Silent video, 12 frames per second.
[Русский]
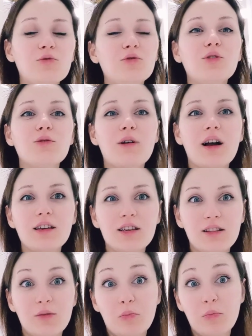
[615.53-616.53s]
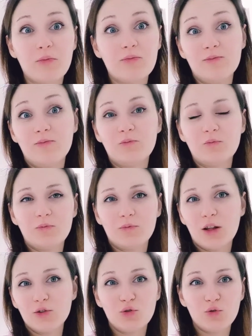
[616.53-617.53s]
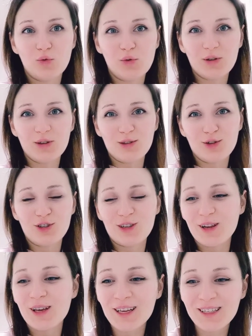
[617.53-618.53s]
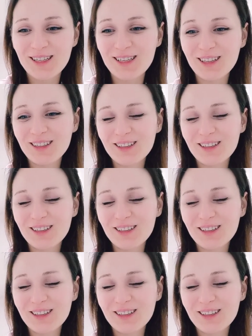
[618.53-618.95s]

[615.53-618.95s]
у нее там какие-то танцульки начались.